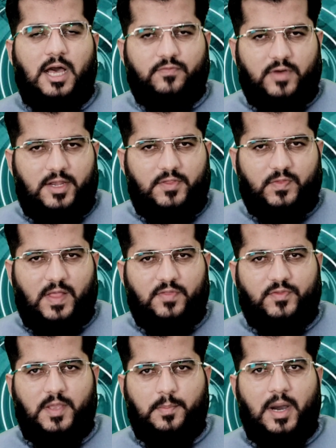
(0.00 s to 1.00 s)

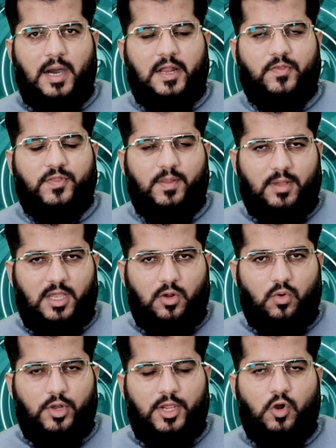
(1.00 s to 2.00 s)
अफगानिस्तान से भारत समगल
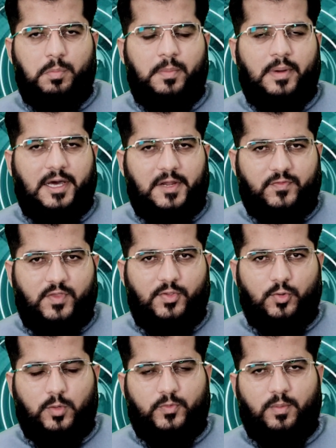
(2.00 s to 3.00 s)
होने और फिर भारत से
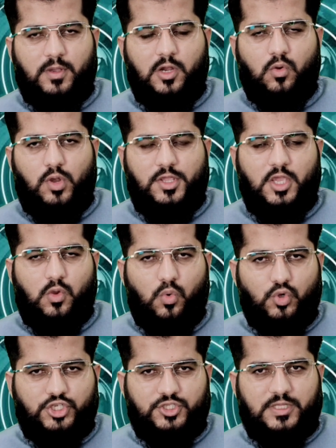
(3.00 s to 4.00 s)
यूरोप समगल होने की
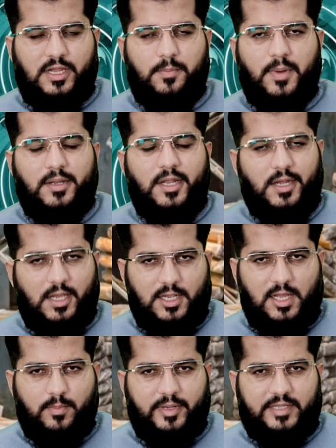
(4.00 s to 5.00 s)
कोशिश तालिबान ने
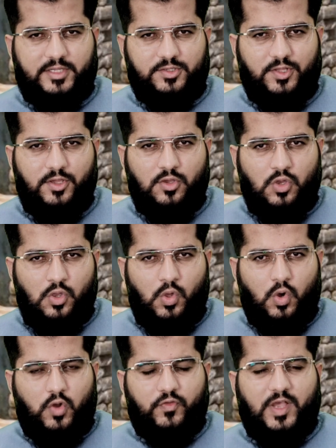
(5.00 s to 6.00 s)
नाकाम बना दी थी
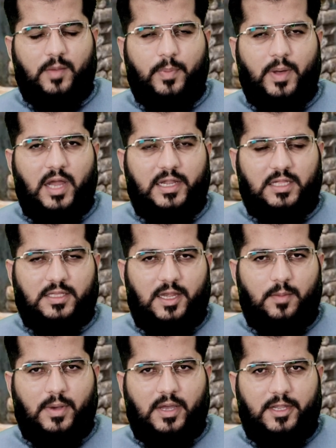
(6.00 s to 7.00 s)
और इसका भांडा
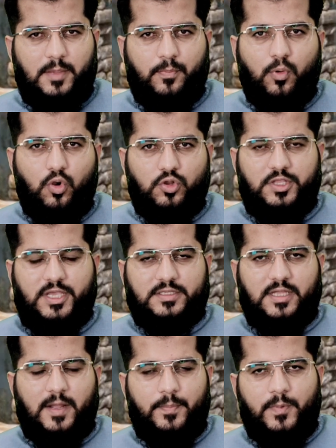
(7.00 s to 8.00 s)
तालिबान ने फोड़ दिया
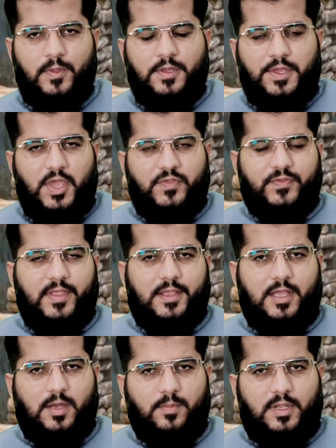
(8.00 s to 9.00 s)
था इससे
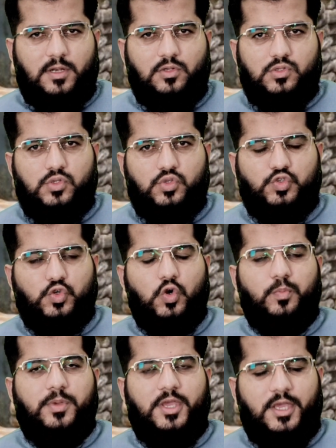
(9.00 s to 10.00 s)
कबल
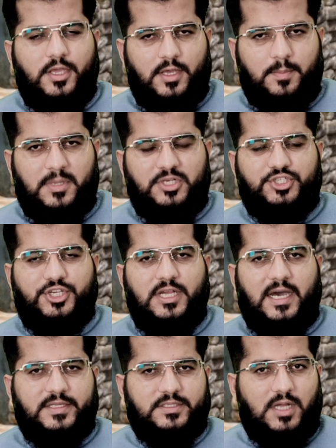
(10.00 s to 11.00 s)
जो भी
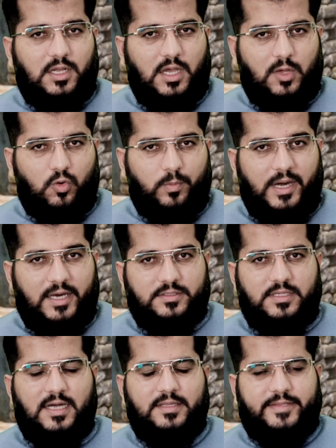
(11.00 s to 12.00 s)
मनशियात का कारोबार
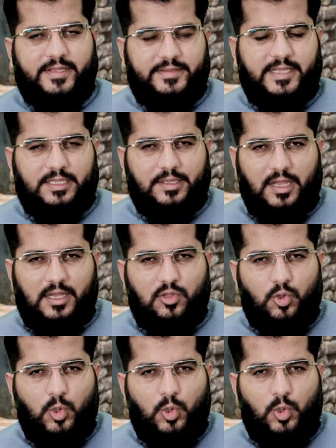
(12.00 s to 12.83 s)
था धंधा था